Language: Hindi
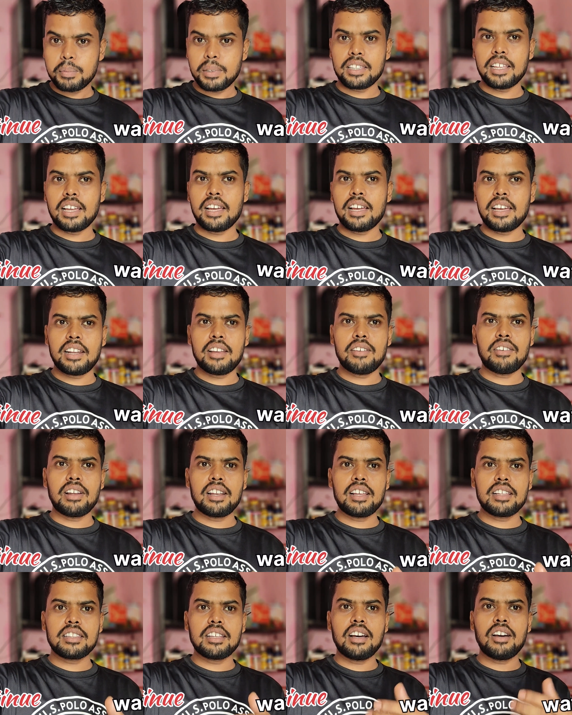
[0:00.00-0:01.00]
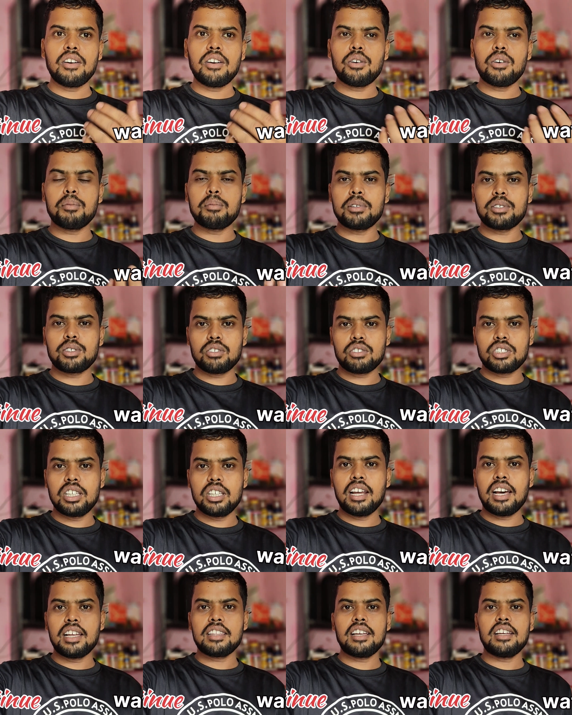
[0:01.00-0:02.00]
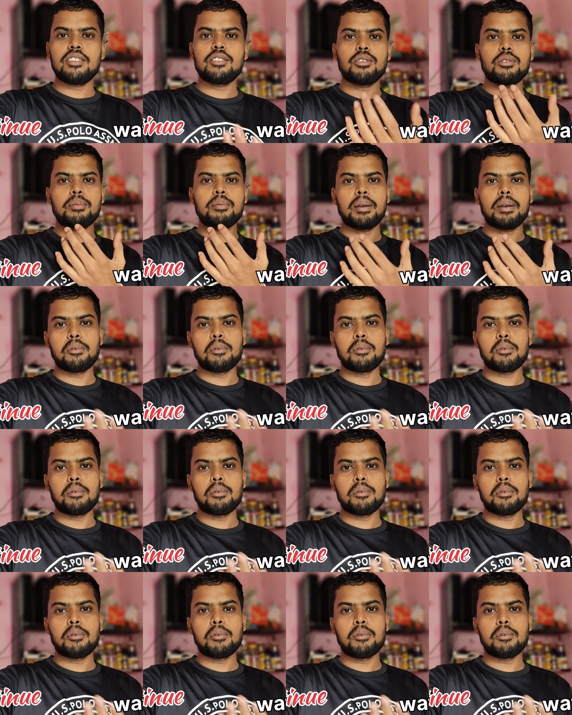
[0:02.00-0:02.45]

बताने वाला था और मैं सोच ही रहा था तो